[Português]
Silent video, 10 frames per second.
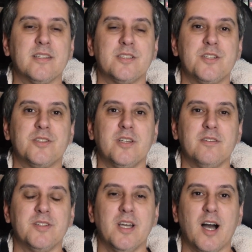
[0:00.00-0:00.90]
a gente
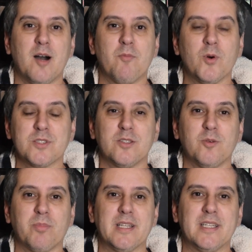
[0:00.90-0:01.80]
teve a moça do
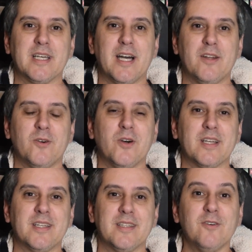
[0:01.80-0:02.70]
planetário agora
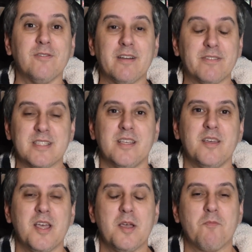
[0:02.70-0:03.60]
que não vai fazer